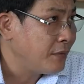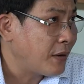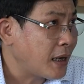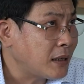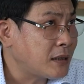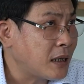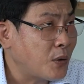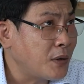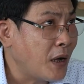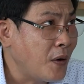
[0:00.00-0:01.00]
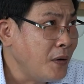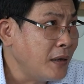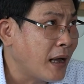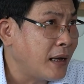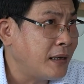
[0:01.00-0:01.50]
và cái sự nói dối
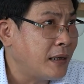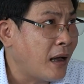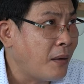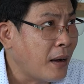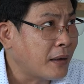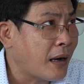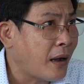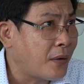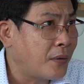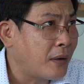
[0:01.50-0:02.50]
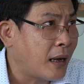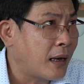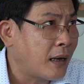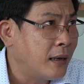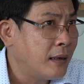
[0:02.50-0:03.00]
này nó bắt đầu
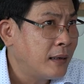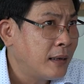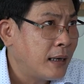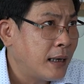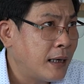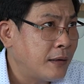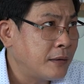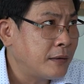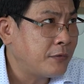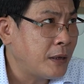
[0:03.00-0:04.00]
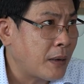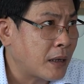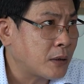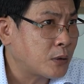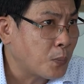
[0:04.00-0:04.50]
là à, về mặt
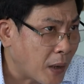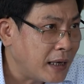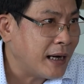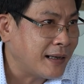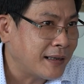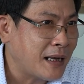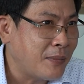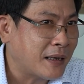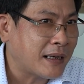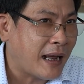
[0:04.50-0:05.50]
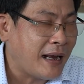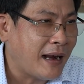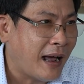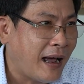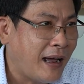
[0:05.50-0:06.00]
trung bình á, khi mà trẻ
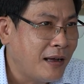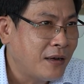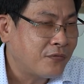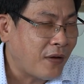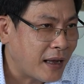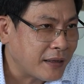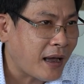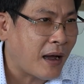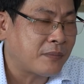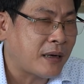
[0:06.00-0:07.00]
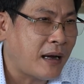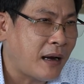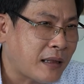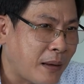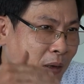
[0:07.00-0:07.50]
đã va chạm trẻ
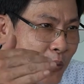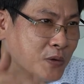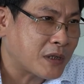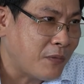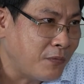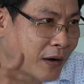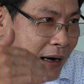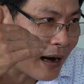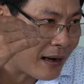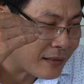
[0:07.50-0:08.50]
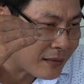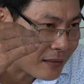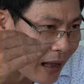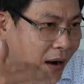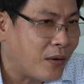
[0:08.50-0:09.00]
đã tham gia cuộc sống và đã
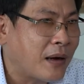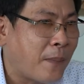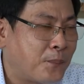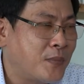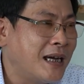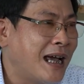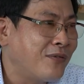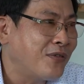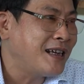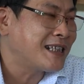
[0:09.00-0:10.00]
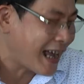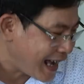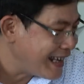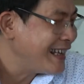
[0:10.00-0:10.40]
tạo lập những hành vi sai